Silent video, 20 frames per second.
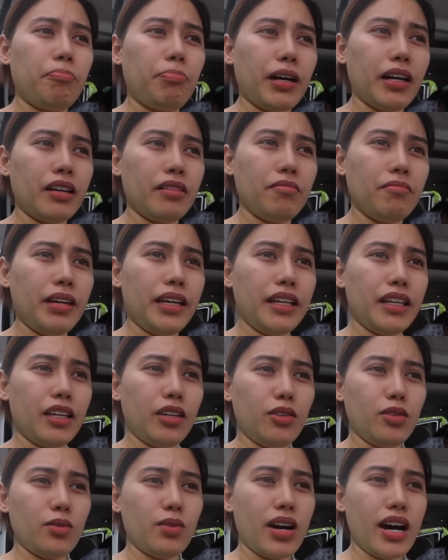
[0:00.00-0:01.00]
pag may
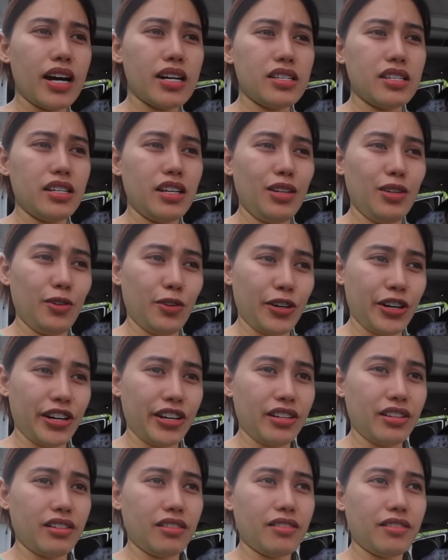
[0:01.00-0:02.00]
kinuha si
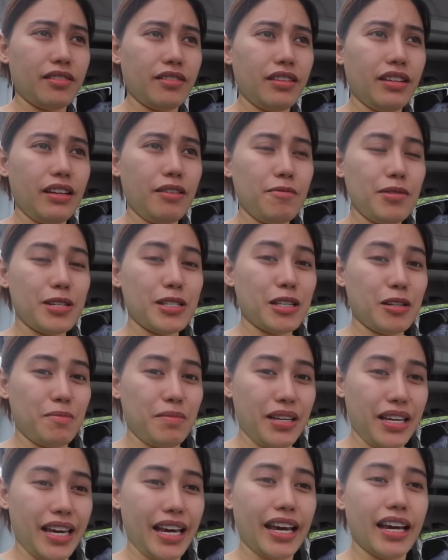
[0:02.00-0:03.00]
Lord, ibig
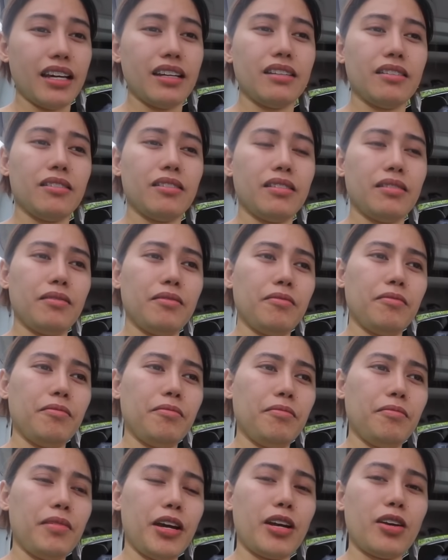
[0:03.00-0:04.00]
sabihin,
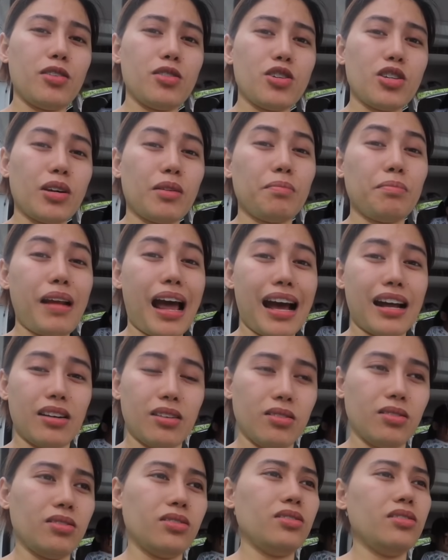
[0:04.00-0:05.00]
meron siyang
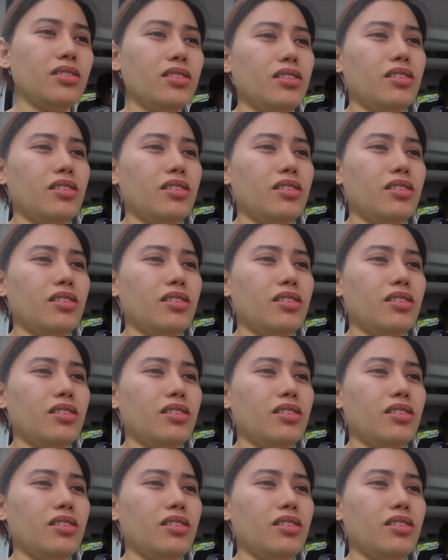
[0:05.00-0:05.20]
plano.